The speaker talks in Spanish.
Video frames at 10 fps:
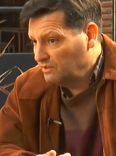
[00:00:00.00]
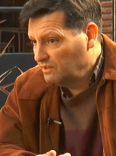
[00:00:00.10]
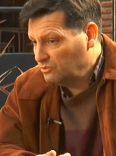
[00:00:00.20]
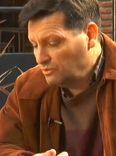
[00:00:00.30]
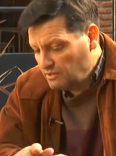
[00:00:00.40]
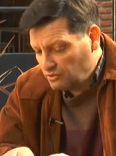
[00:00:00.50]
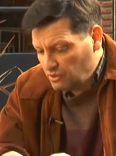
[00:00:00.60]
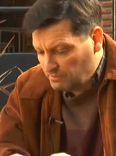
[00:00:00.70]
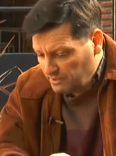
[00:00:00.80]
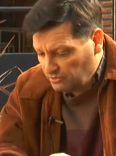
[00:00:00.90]
que todos esos
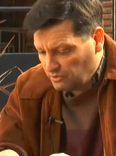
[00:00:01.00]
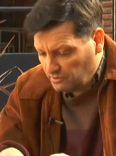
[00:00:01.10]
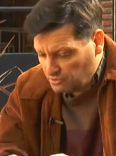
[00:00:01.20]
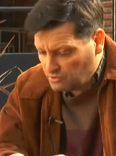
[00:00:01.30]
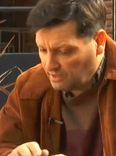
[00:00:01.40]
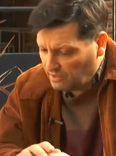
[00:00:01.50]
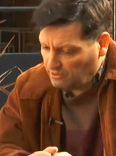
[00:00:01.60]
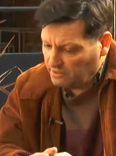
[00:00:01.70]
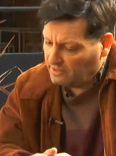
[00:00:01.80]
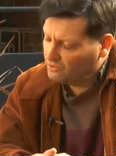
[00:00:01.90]
aspectos que hemos charlado
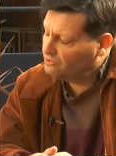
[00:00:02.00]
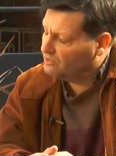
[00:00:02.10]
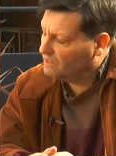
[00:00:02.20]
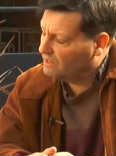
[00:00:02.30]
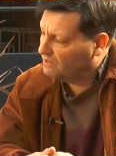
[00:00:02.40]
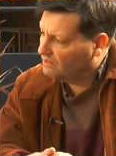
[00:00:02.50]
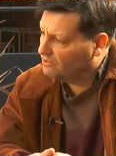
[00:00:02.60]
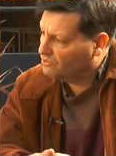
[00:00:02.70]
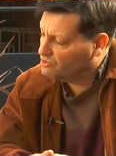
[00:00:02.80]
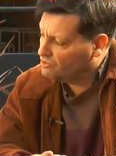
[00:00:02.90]
en esta nota
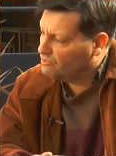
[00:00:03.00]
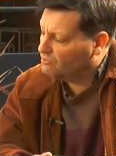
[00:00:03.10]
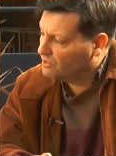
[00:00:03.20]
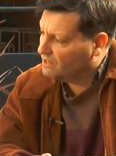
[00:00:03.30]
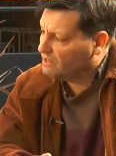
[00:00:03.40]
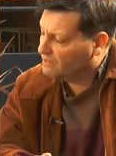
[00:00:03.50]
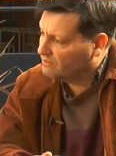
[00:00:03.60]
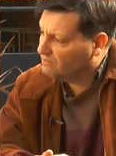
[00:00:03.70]
los incorporaría.